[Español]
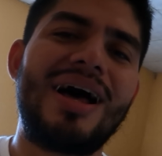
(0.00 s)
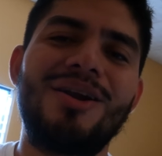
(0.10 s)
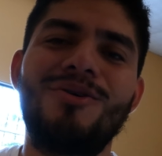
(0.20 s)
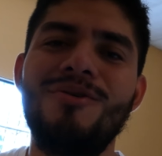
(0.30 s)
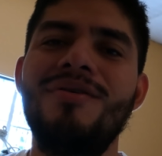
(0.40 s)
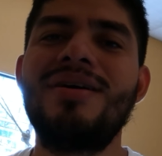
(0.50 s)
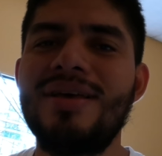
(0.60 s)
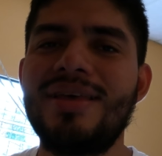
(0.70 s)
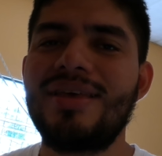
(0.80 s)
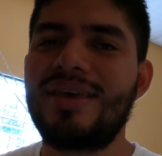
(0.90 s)
algo
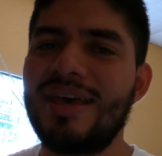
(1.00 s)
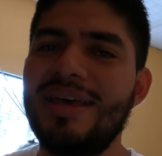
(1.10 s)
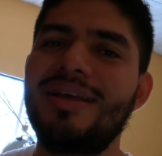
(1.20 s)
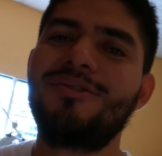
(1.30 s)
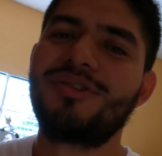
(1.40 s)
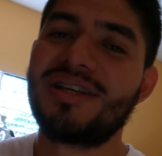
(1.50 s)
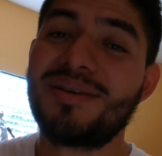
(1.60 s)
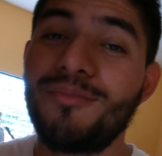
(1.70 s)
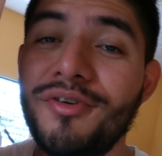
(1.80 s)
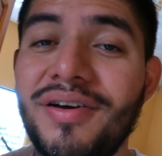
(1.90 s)
que nos
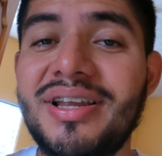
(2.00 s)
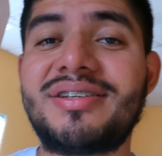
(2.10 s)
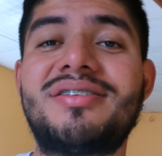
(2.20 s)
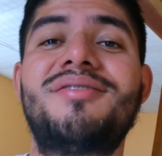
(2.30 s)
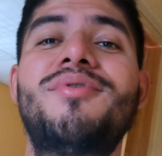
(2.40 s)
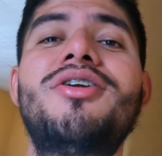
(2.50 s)
hace muy felices.